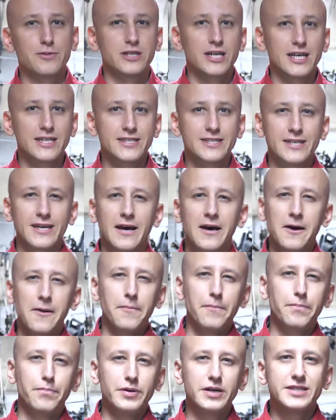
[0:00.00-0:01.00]
запчасти
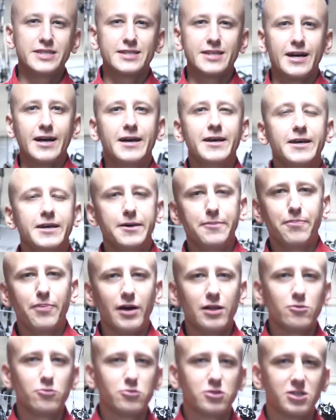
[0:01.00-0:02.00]
быстро и
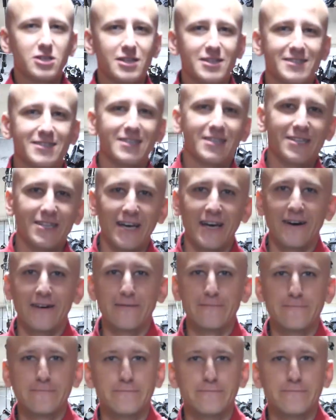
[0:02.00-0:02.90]
по лучшей цене.